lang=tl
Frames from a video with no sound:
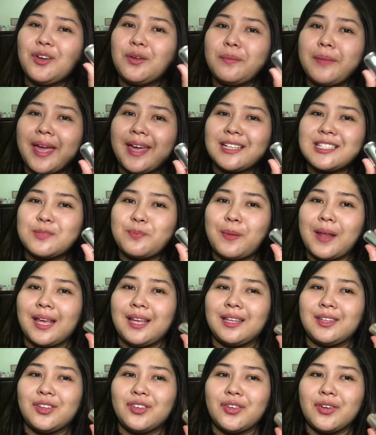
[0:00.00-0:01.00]
ko
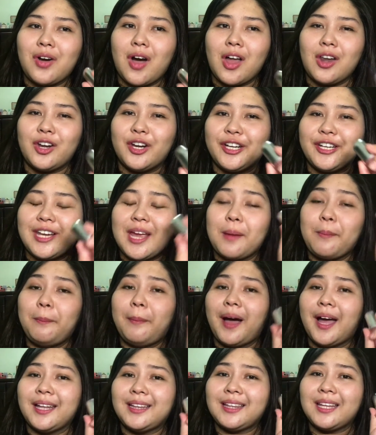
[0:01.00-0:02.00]
ma-explain yung color niya,
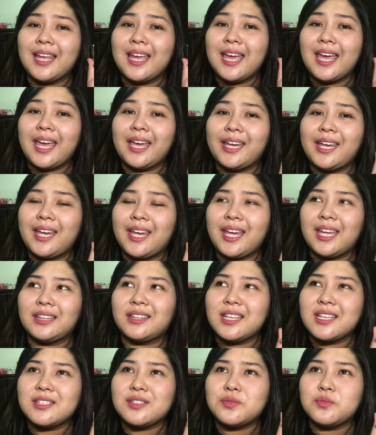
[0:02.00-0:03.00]
but it
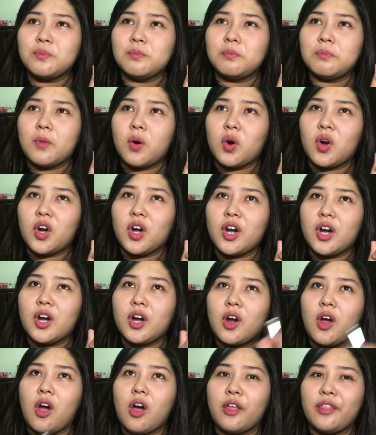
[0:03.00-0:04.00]
is
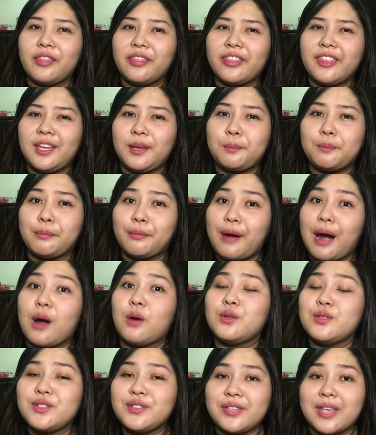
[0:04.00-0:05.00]
more on the
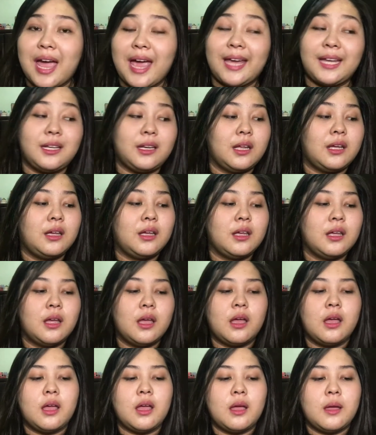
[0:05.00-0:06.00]
brown side
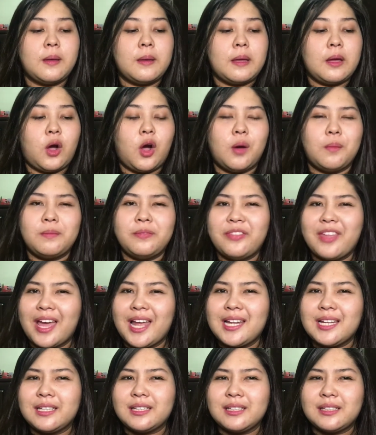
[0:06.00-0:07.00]

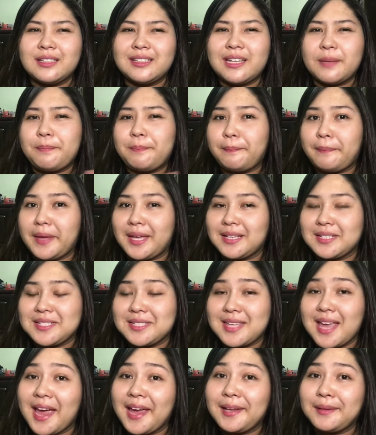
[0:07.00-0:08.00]
than the pink
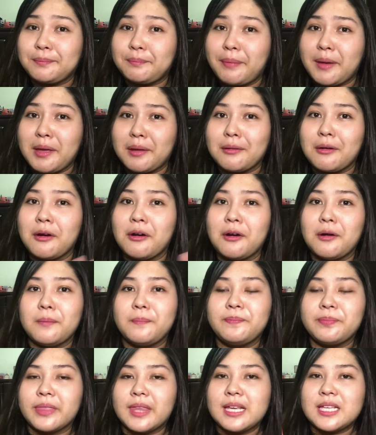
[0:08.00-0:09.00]
side. Pero,
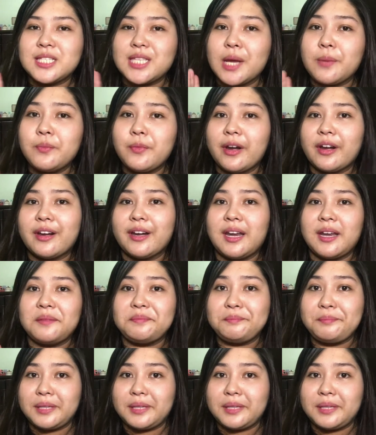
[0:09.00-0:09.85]
somewhere in